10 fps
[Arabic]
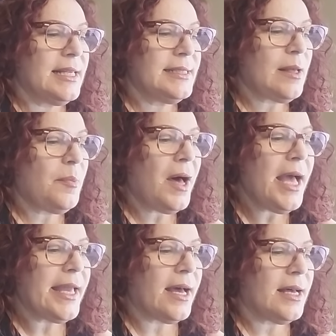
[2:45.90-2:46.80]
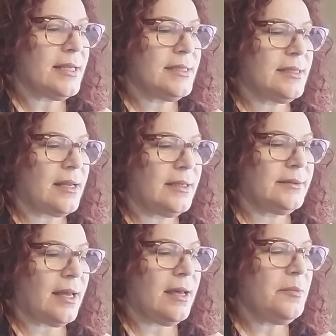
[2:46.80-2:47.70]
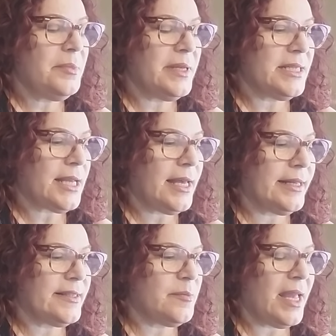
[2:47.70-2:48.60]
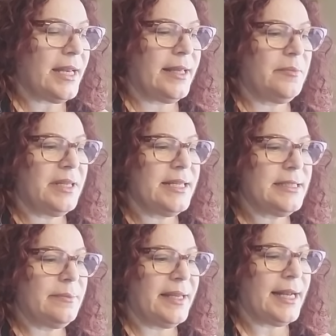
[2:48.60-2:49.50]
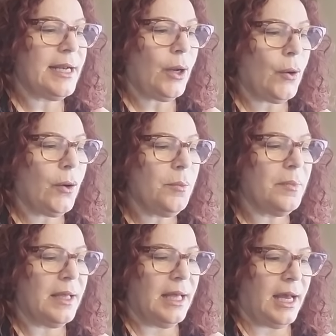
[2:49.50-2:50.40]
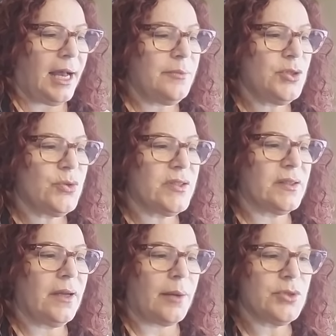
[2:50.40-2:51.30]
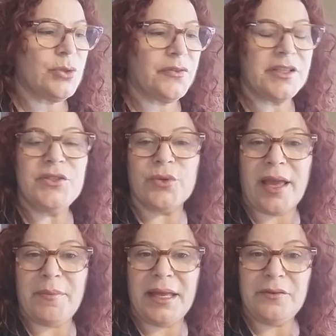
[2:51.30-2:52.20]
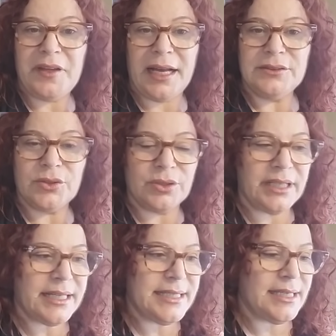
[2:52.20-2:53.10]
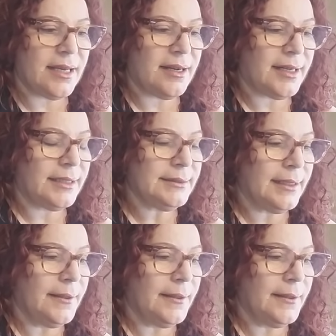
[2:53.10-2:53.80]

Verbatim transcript: صبايا السرطان بشهر 8 بالنسبة للحب عم عم شوف انتو كمان في عندكم اختيارات